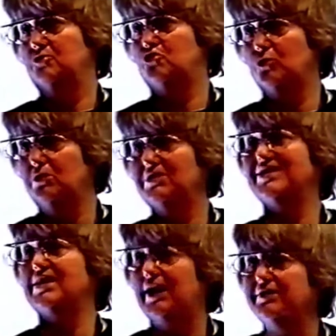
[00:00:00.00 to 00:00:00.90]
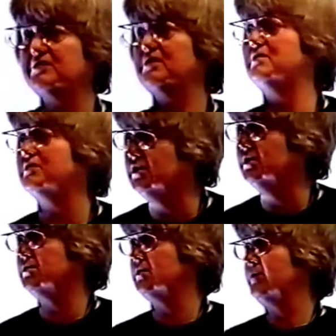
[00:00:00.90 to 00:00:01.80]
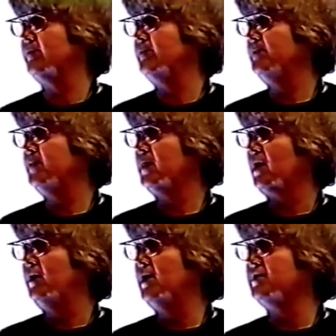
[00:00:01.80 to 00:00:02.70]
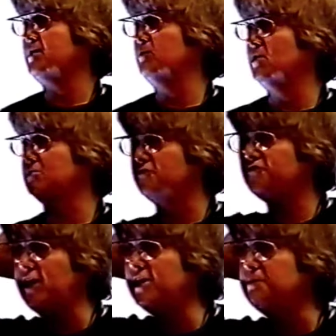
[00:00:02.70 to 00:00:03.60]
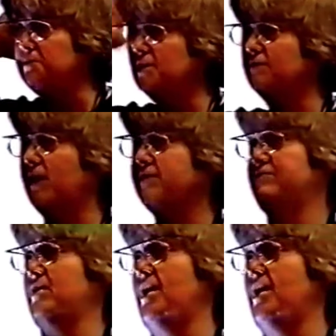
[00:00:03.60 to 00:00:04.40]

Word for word: Suchen Sie ganz gezielt nach dem Motto, fällt mir was